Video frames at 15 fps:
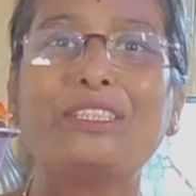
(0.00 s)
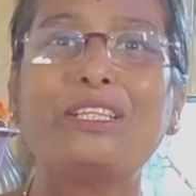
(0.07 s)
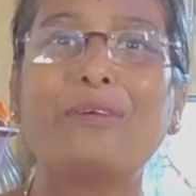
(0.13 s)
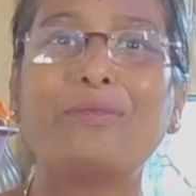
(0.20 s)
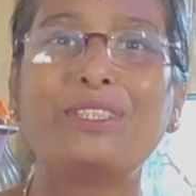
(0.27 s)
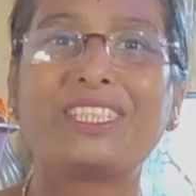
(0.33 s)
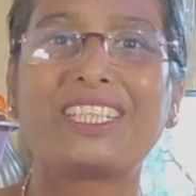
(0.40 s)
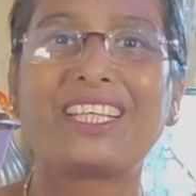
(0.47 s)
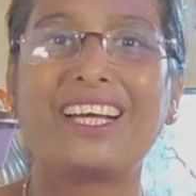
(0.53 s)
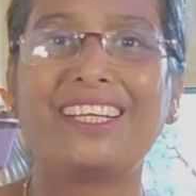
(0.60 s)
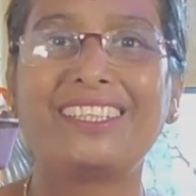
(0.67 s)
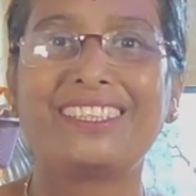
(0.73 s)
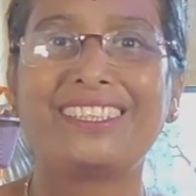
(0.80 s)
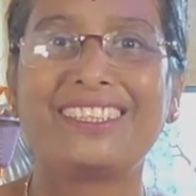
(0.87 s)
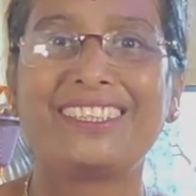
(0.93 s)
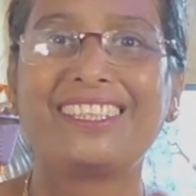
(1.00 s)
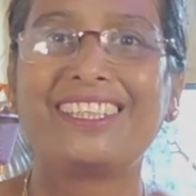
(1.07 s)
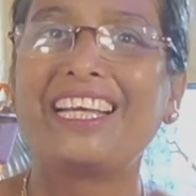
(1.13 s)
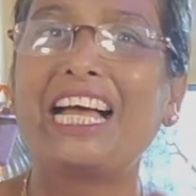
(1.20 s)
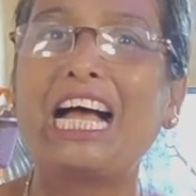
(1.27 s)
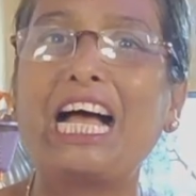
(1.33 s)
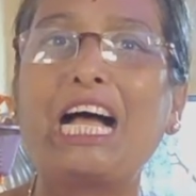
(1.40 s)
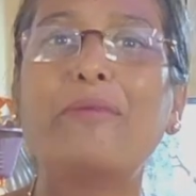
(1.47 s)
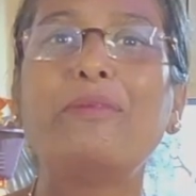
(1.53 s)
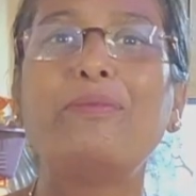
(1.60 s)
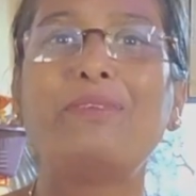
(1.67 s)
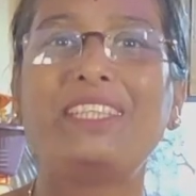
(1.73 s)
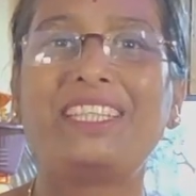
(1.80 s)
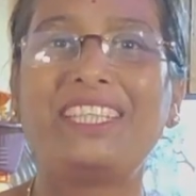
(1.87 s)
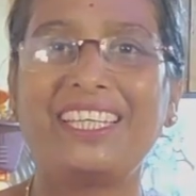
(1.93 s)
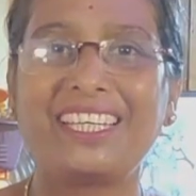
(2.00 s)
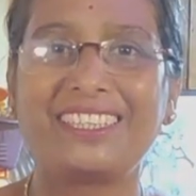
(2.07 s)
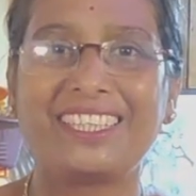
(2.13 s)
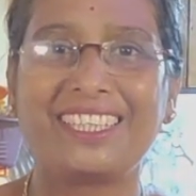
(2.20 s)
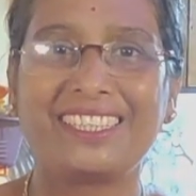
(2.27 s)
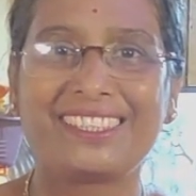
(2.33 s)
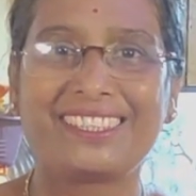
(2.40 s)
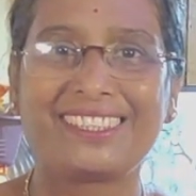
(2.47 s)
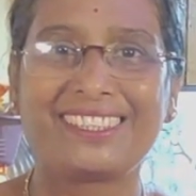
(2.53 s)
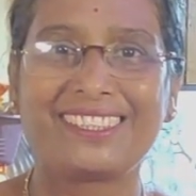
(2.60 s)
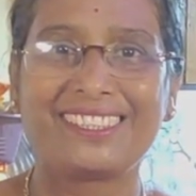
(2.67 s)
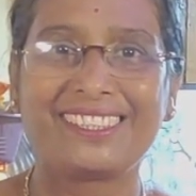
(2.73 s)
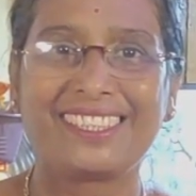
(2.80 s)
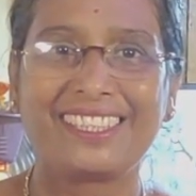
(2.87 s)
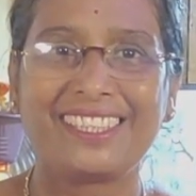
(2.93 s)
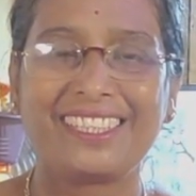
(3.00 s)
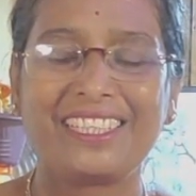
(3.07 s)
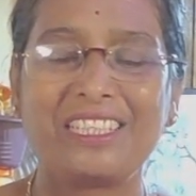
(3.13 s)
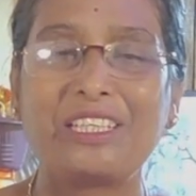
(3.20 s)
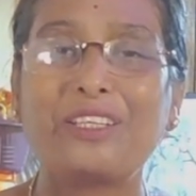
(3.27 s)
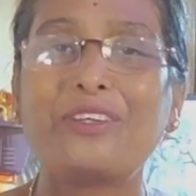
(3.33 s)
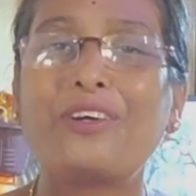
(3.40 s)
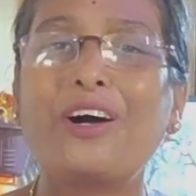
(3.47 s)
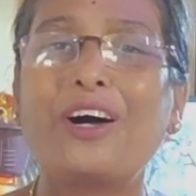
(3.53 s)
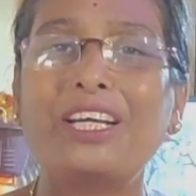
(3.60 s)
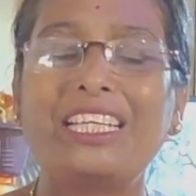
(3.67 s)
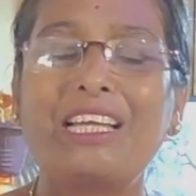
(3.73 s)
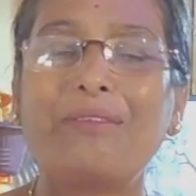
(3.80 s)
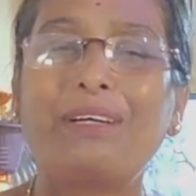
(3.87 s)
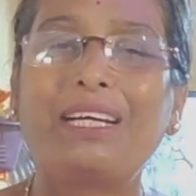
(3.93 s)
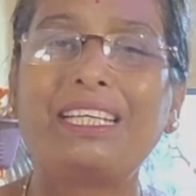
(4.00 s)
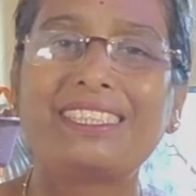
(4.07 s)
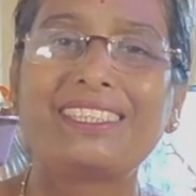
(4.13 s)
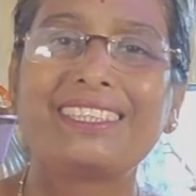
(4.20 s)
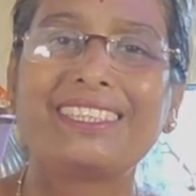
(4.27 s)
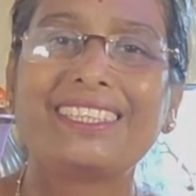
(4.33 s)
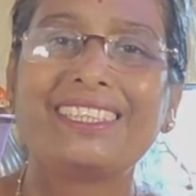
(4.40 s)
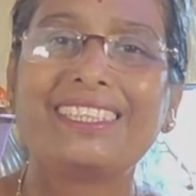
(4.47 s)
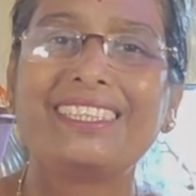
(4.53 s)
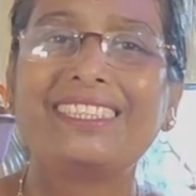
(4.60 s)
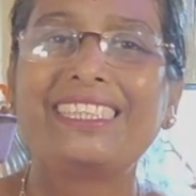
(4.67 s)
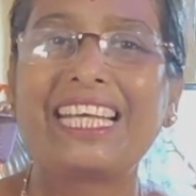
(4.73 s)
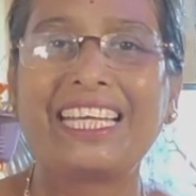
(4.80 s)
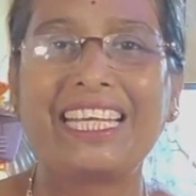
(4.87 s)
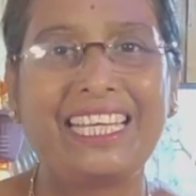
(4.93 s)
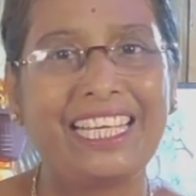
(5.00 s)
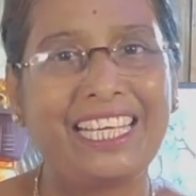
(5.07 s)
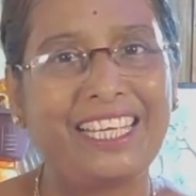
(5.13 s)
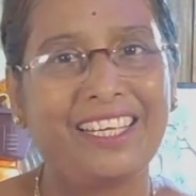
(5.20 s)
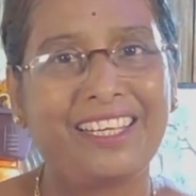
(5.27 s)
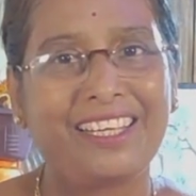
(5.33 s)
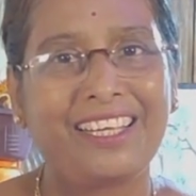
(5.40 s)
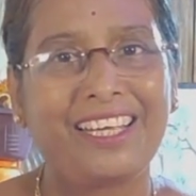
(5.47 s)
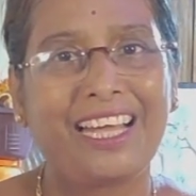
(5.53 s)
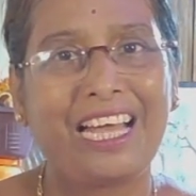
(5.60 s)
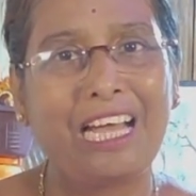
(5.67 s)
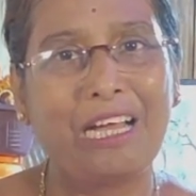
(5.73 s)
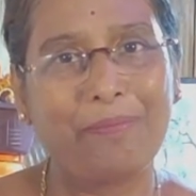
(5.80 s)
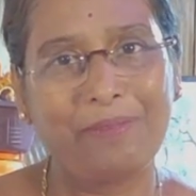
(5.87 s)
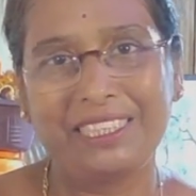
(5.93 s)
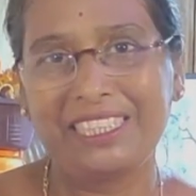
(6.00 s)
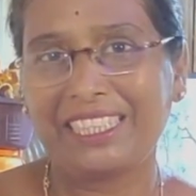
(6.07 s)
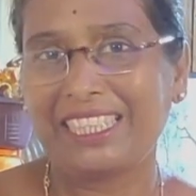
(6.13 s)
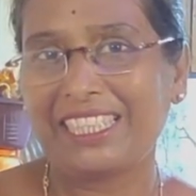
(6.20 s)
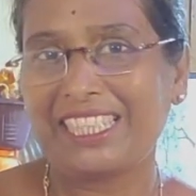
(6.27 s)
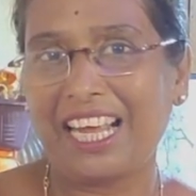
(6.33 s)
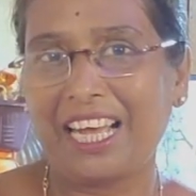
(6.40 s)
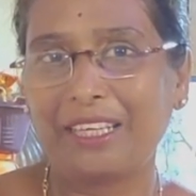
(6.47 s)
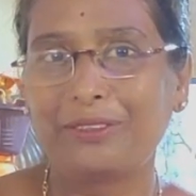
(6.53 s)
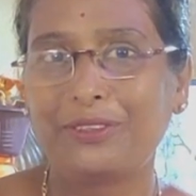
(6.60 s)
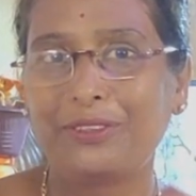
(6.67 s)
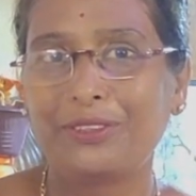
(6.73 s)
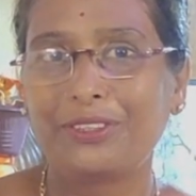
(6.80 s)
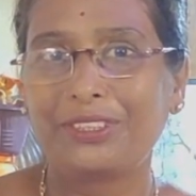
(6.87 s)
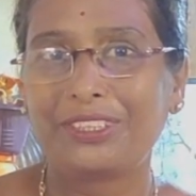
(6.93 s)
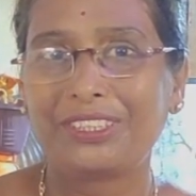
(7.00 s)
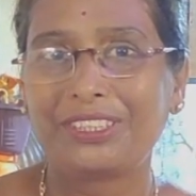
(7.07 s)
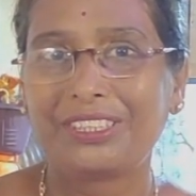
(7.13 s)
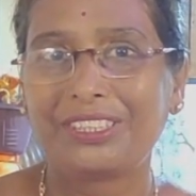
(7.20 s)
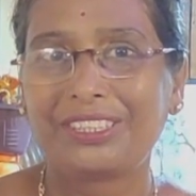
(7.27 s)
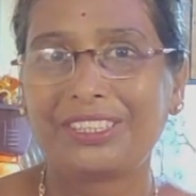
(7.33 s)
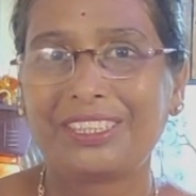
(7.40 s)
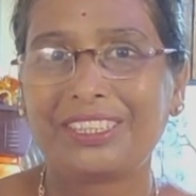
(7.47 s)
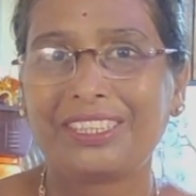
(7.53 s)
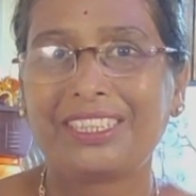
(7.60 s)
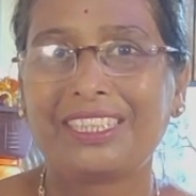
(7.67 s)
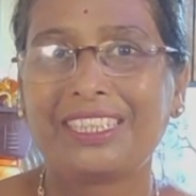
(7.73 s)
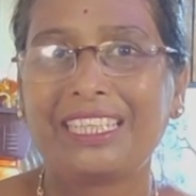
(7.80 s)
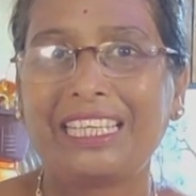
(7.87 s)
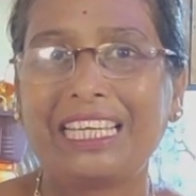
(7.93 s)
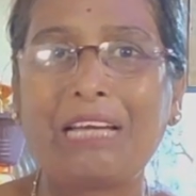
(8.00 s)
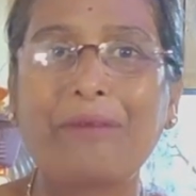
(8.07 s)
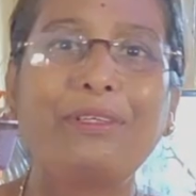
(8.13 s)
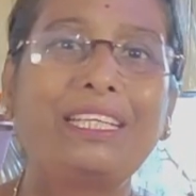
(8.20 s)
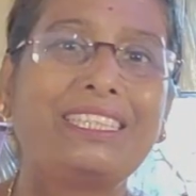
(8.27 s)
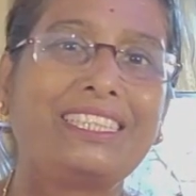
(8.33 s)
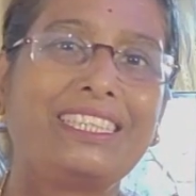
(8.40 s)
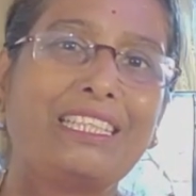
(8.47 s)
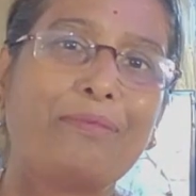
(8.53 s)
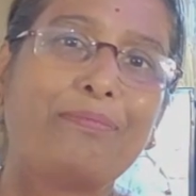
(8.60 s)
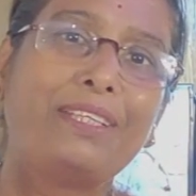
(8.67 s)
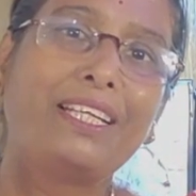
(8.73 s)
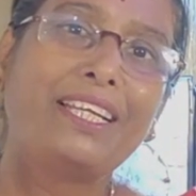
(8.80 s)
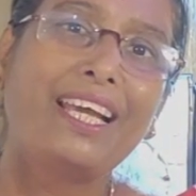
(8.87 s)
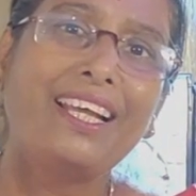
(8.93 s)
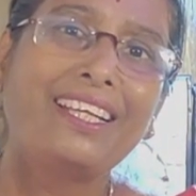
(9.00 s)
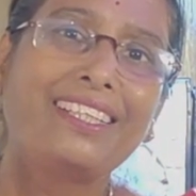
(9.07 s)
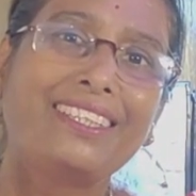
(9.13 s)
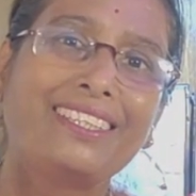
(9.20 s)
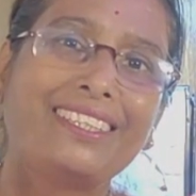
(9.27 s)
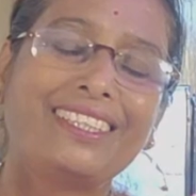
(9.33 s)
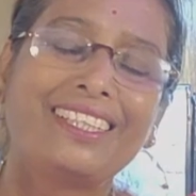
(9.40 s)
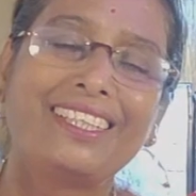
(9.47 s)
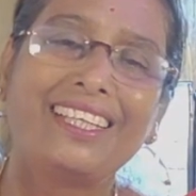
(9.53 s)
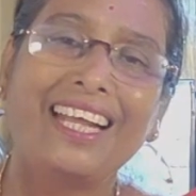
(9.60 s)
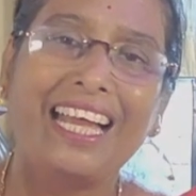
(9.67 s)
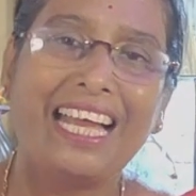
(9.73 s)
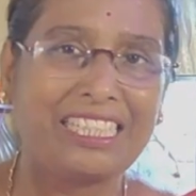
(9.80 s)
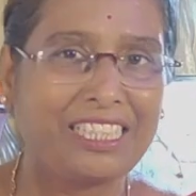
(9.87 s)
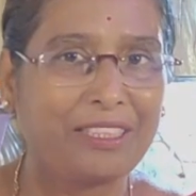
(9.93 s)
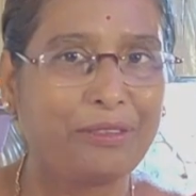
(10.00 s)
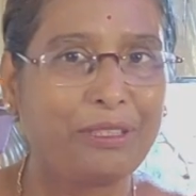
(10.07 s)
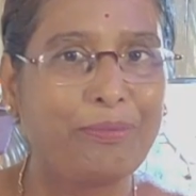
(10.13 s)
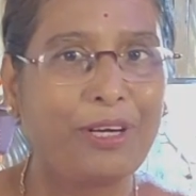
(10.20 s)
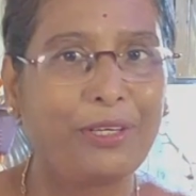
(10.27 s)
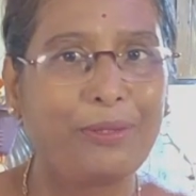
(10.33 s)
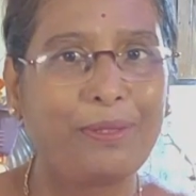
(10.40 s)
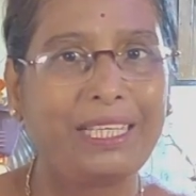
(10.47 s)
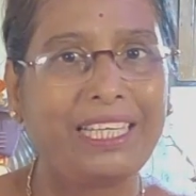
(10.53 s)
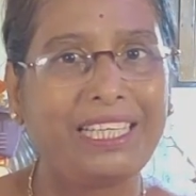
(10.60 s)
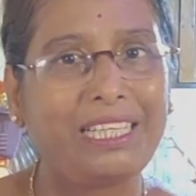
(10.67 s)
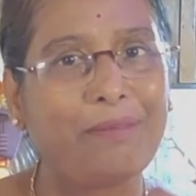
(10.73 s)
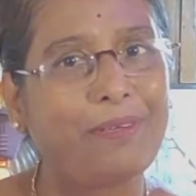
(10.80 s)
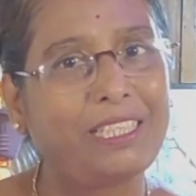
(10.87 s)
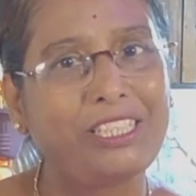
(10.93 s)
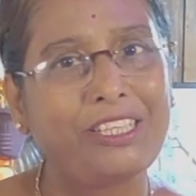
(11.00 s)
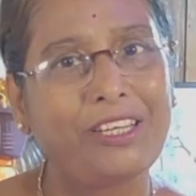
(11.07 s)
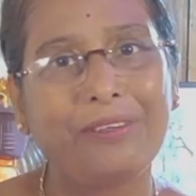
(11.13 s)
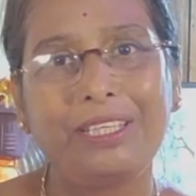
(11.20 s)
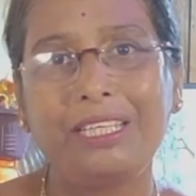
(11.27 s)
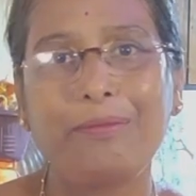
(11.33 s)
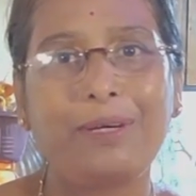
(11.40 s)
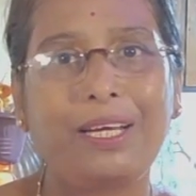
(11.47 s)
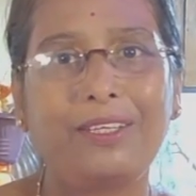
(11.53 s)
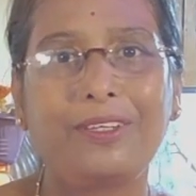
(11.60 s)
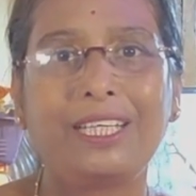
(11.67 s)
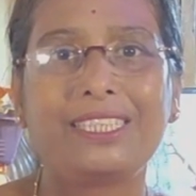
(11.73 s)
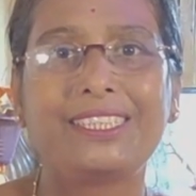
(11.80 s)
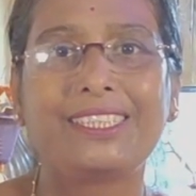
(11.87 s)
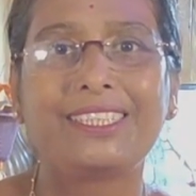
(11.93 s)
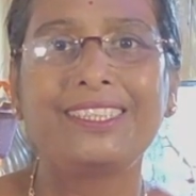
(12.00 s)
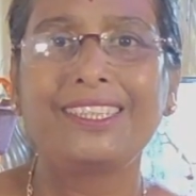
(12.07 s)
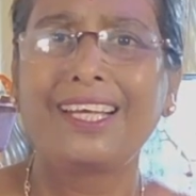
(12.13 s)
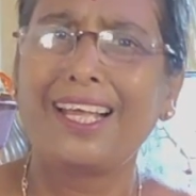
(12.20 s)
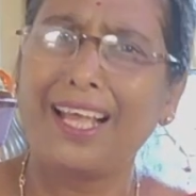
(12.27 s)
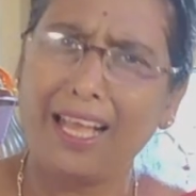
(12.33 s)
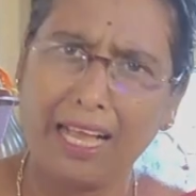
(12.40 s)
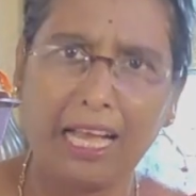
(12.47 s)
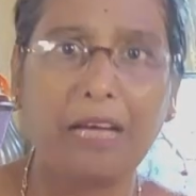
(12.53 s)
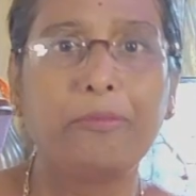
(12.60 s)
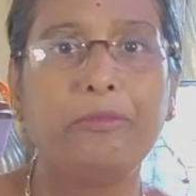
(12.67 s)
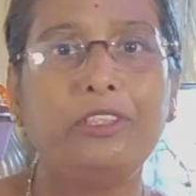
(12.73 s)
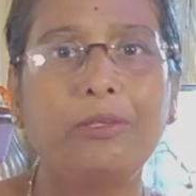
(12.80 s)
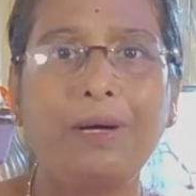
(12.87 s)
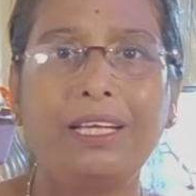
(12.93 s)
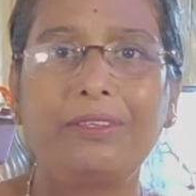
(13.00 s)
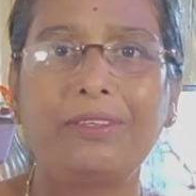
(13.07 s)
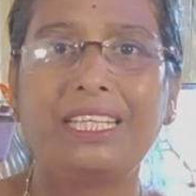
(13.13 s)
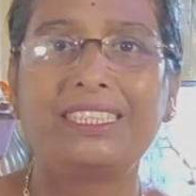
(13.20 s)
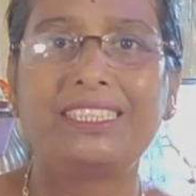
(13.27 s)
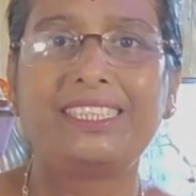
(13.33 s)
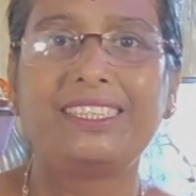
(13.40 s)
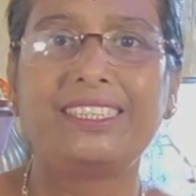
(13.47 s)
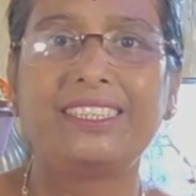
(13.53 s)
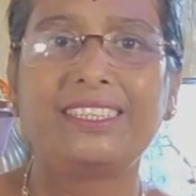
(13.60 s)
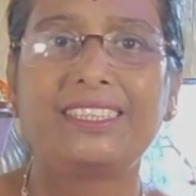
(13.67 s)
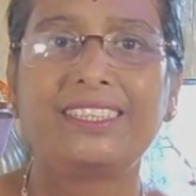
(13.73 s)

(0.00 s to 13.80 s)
নমস্কার আমি বিথিকা দাস গড লাভার্স চ্যানেলে আপনাদেরকে স্বাগত কেমন আছেন আপনারা আশা করি ভগবানের কৃপায় সকলেই ভালো আছেন আমিও ভালো আছি